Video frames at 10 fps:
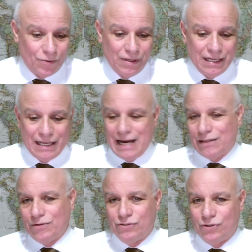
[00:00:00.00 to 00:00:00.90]

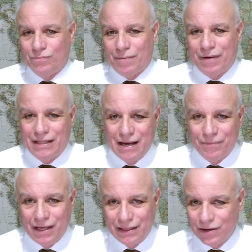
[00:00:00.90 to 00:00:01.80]
guadagnato insomma
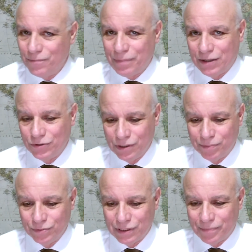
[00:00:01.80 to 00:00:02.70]
mediamente un paio di
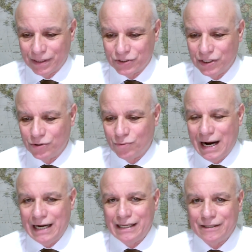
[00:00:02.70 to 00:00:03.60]
punti
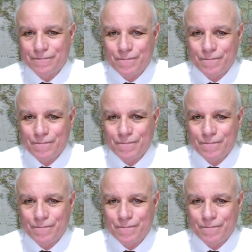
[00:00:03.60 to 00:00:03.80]
percentuali,